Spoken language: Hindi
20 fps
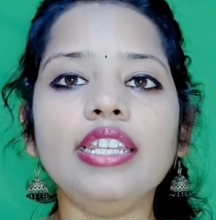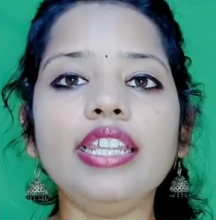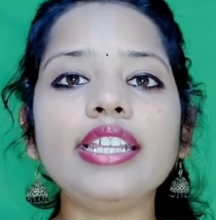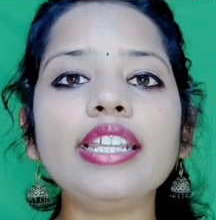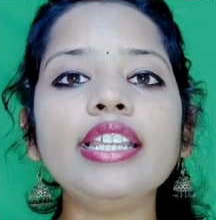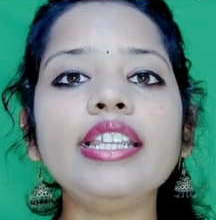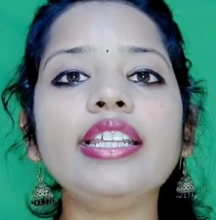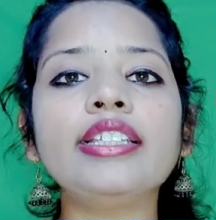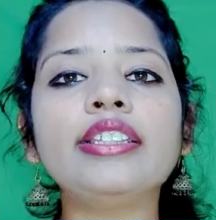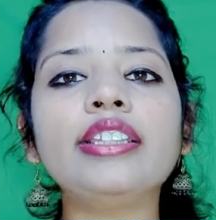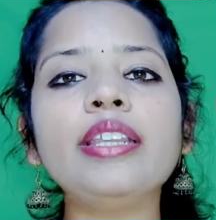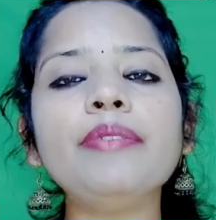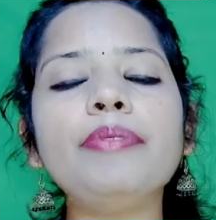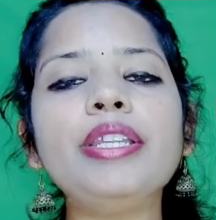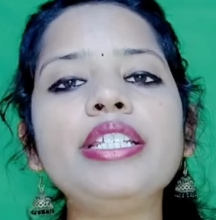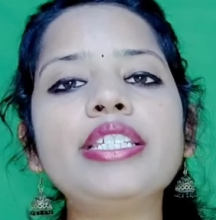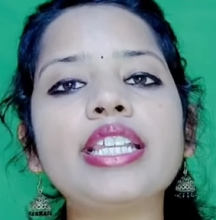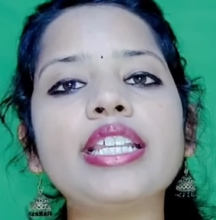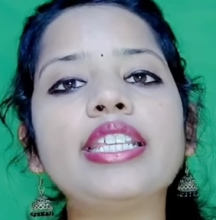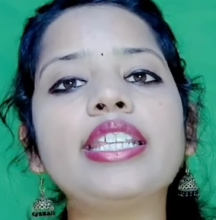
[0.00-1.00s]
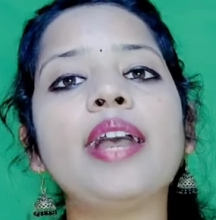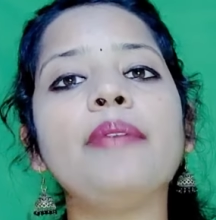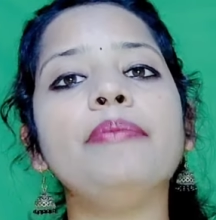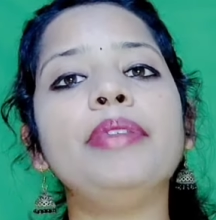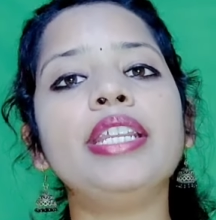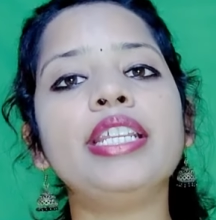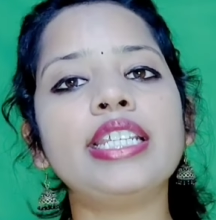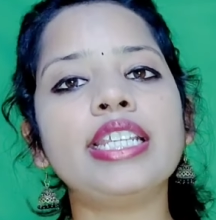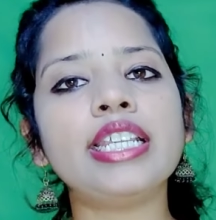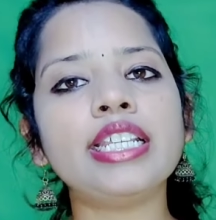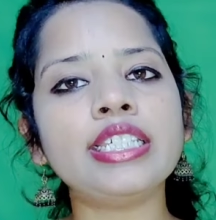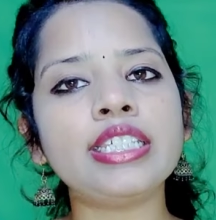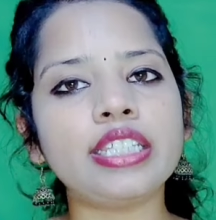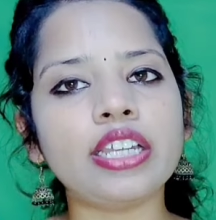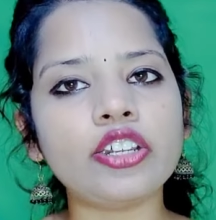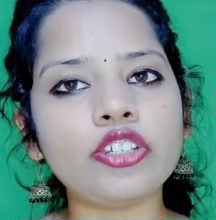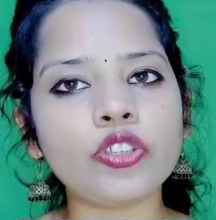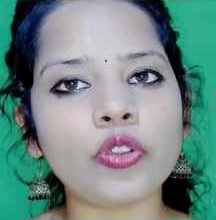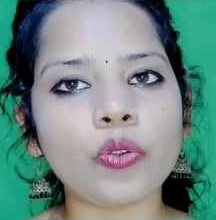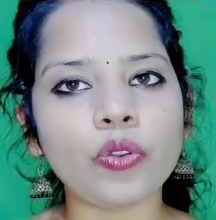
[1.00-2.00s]
लेकिन इतनी बड़ी संख्या में केस
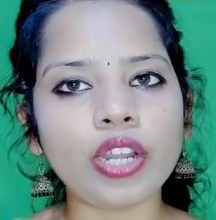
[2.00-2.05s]
दर्ज